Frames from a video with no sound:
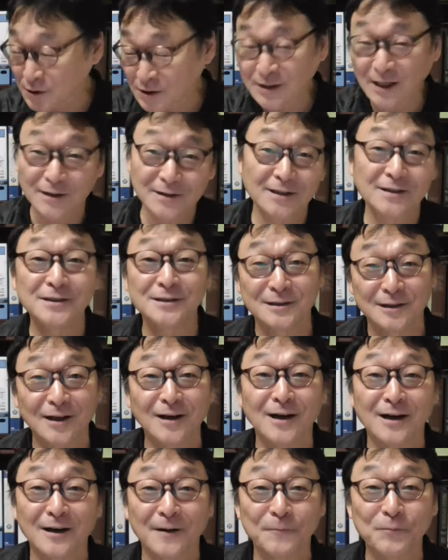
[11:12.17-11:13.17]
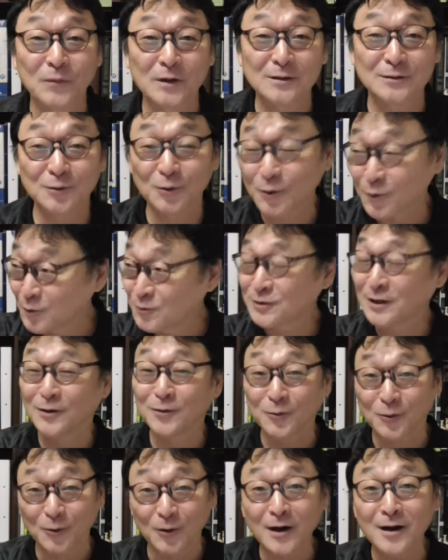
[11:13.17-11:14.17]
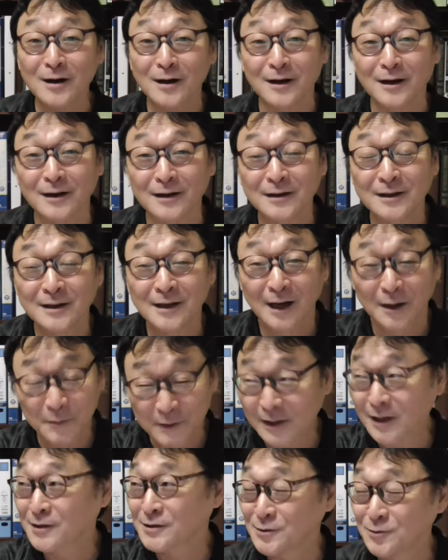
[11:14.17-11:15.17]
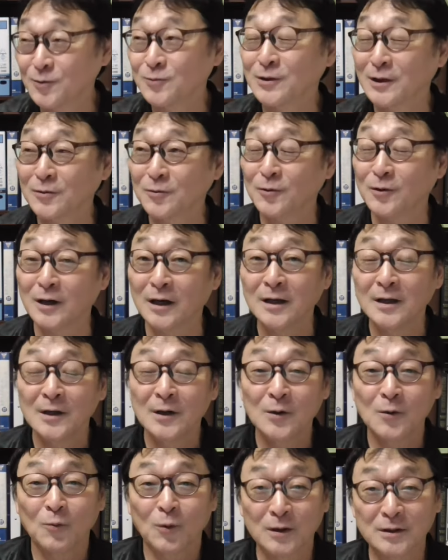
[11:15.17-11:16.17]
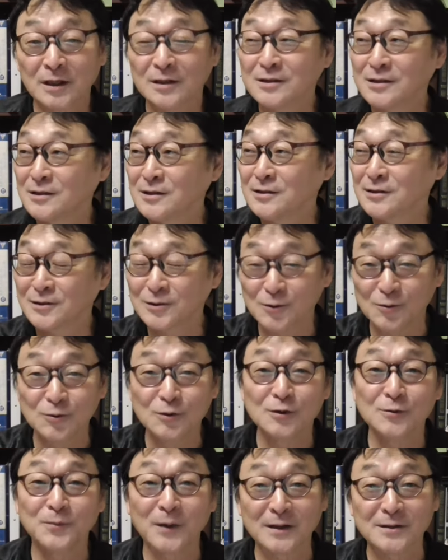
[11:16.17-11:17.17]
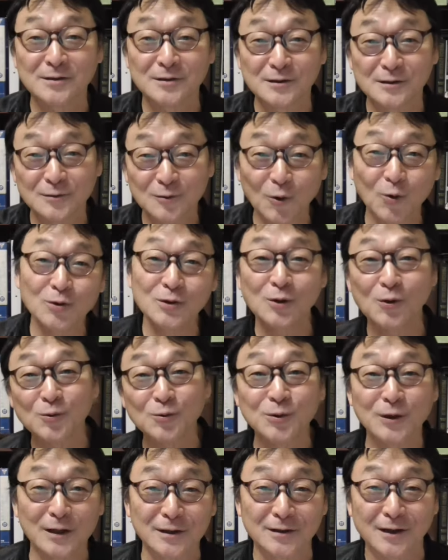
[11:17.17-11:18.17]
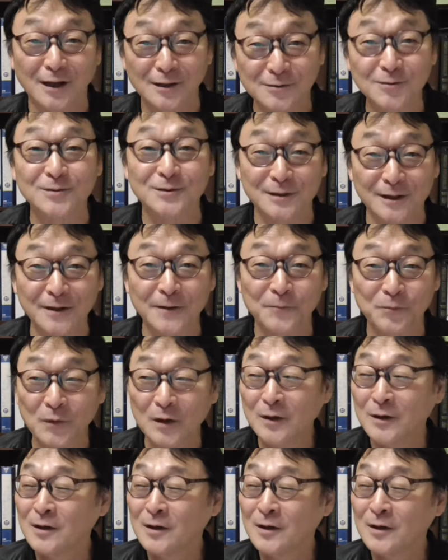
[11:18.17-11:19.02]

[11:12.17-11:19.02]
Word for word: うしたんって聞いたら、その女の子が、アメリカ人の女の子が、私、スクールバスに乗り遅れた言うんですね。